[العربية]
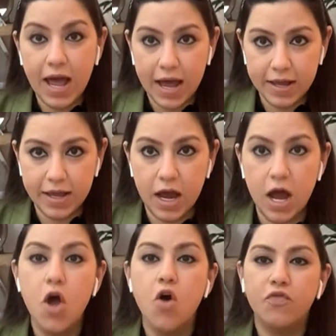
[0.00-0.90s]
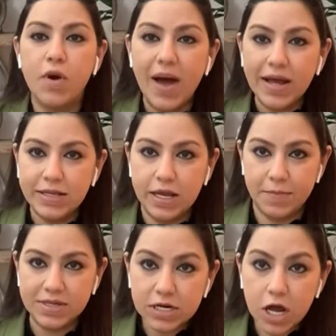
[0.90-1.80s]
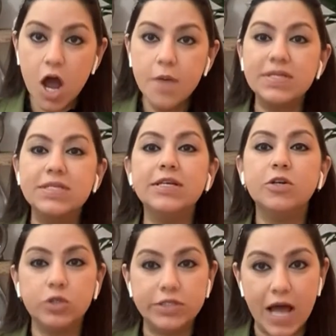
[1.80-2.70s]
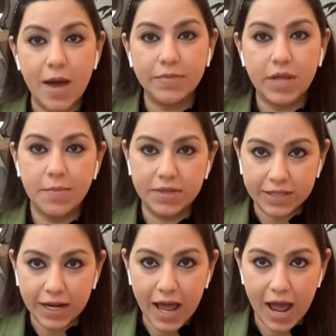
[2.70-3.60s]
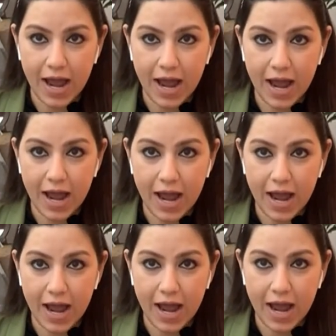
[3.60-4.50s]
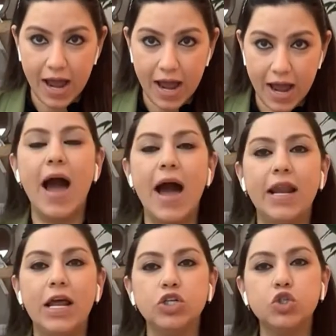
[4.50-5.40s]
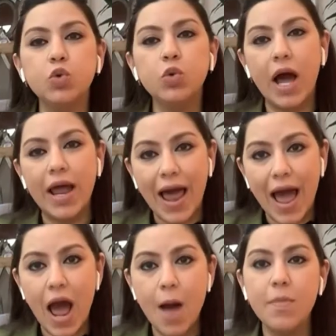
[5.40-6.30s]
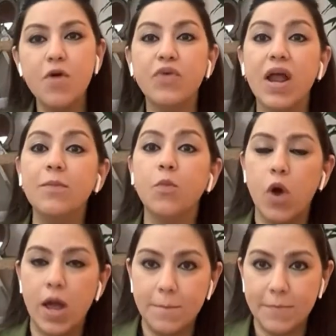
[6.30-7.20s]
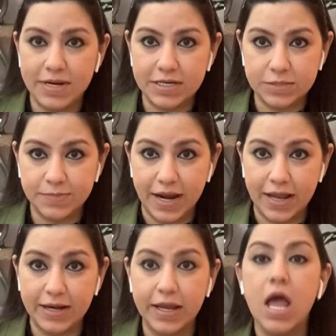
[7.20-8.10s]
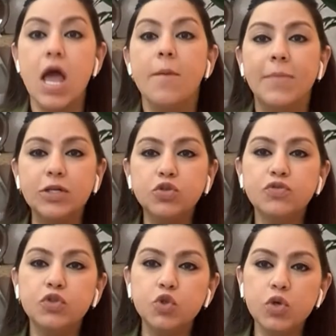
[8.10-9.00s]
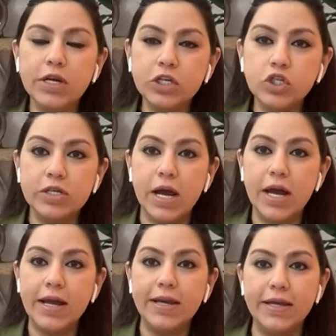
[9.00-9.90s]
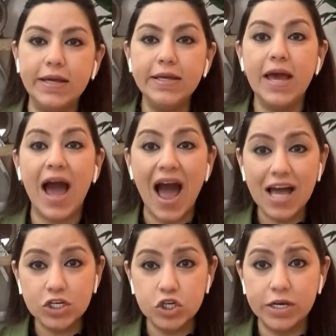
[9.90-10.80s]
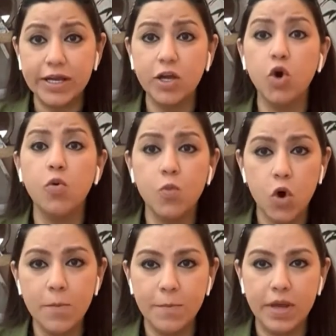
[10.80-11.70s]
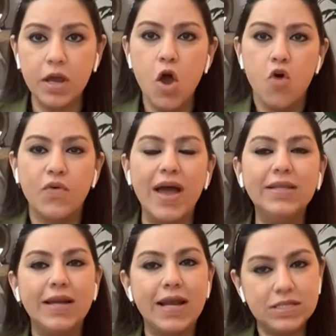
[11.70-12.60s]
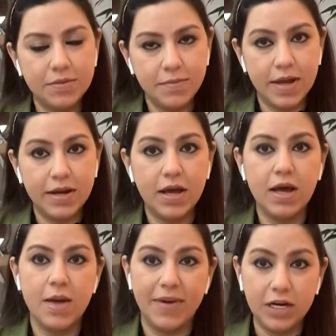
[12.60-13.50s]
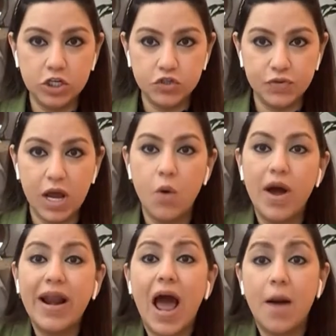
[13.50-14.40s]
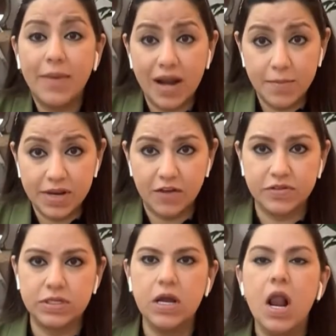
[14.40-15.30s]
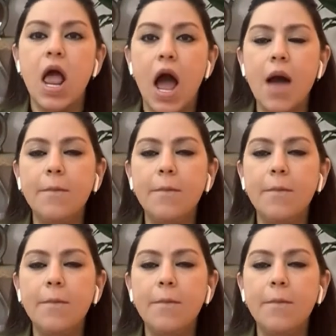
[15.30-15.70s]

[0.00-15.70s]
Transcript: نحققها فبعدين بس القائمه تصير قدامنا بتطلع عليها وبطلع على شو الاهم فالمهم بالنسبه لإلي بشوف شو الاشياء اللي هي عاجله ومهمه فهيدي لازم انا ابلش فيها وانا اعملها بنفسي